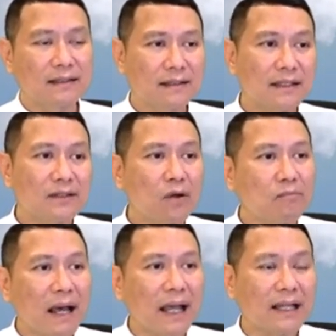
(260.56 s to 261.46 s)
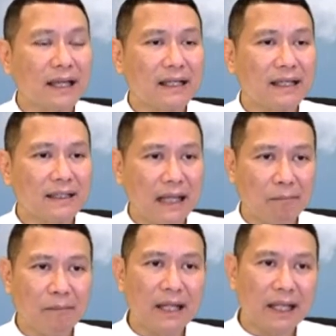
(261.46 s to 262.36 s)
ขึ้นต้นมาเนี่ยยัง
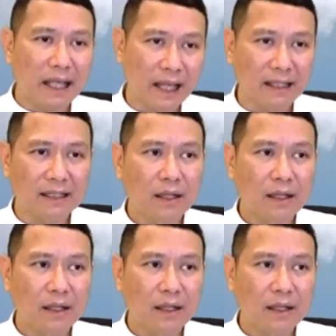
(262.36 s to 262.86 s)
ไม่ได้เห็น